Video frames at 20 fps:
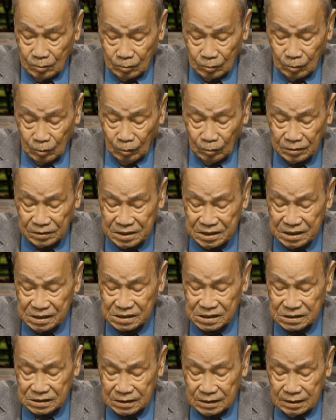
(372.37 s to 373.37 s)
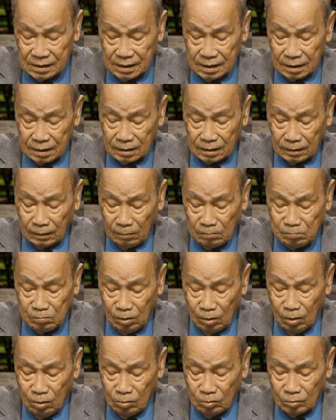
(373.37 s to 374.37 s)
của Kies công
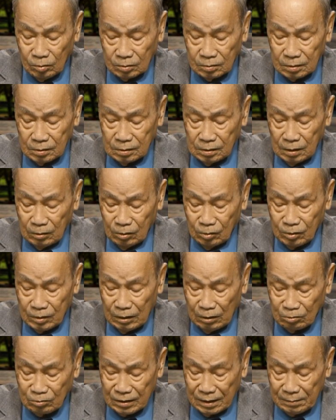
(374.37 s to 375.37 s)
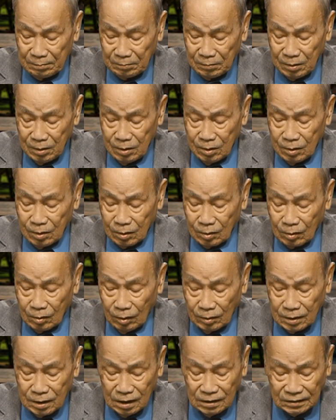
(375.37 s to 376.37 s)
bố hồi đầu năm,
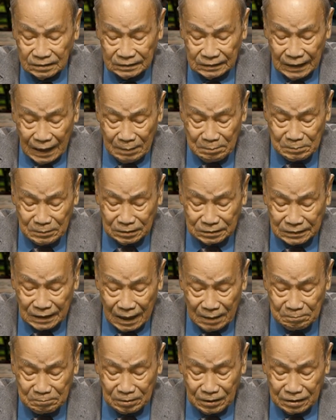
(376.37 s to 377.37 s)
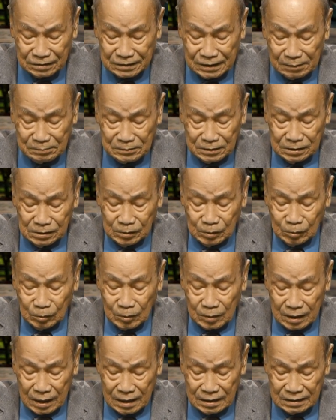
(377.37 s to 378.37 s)
có đến 88% người
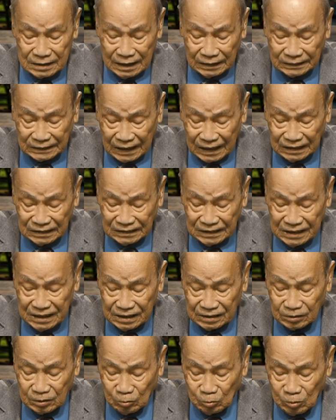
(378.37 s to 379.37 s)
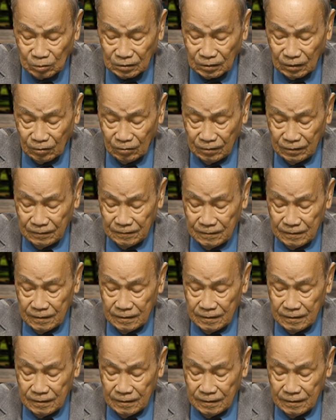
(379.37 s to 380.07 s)
Ukraine đã tặng tiền cho quân đội.